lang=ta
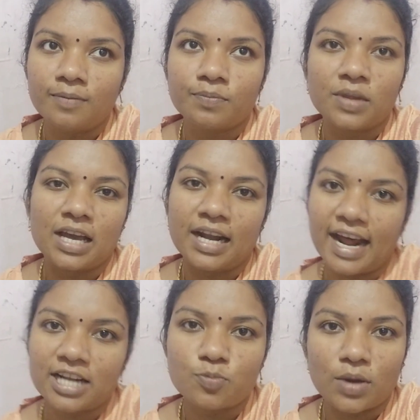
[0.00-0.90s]
நீங்கள்
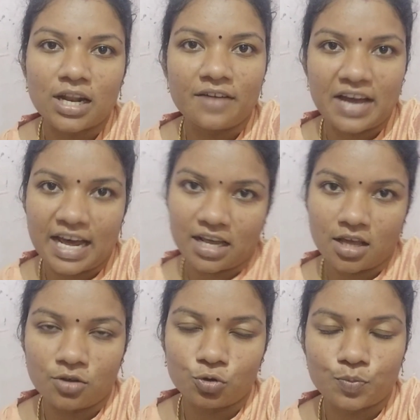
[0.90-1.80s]
டேட்ஸ் பதிலாக வேறு
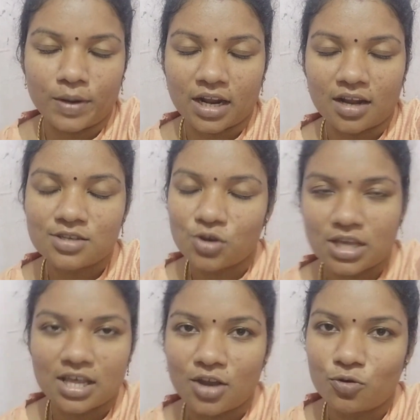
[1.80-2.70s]
ஏதாவது யூஸ் பண்ணிக்கலாம் ஸோ
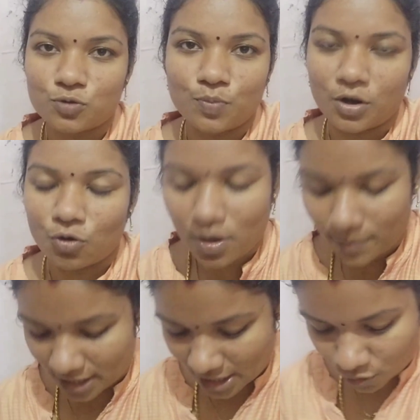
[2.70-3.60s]
இதுதான் யூஸ் பண்ணணும்
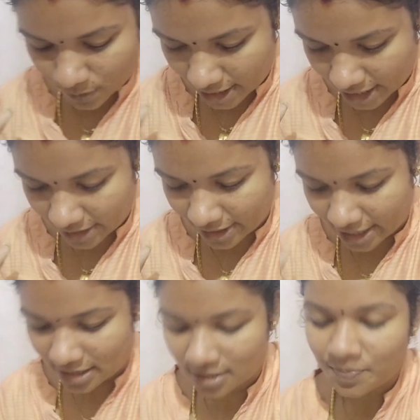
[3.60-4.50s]
அப்படின்னு எதுவுமே கிடையவே
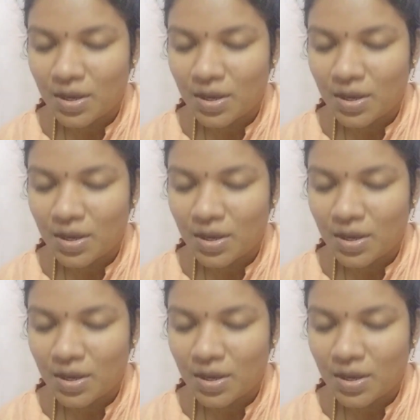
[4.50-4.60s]
கிடையாது